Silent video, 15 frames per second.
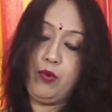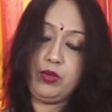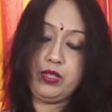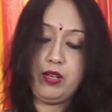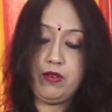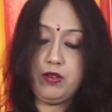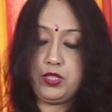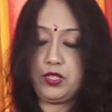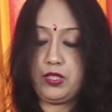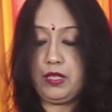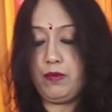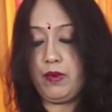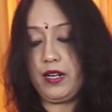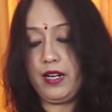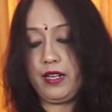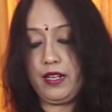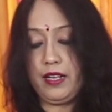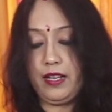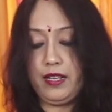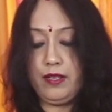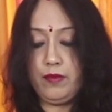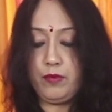विदाउट जोड़ी बॉर्डर
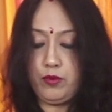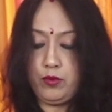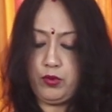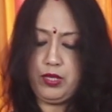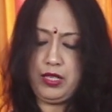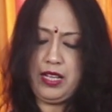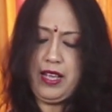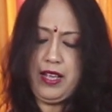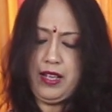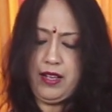का है कोई